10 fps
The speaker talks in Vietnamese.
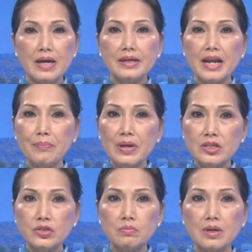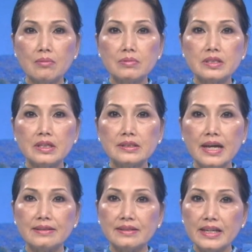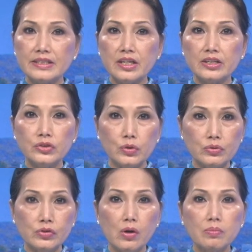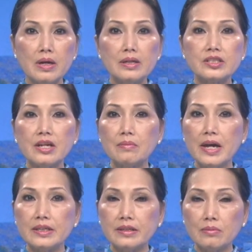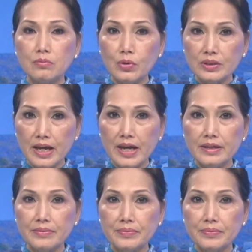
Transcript: đã biến Trung Cộng trở thành tay chơi chủ chốt trong hệ thống quốc tế.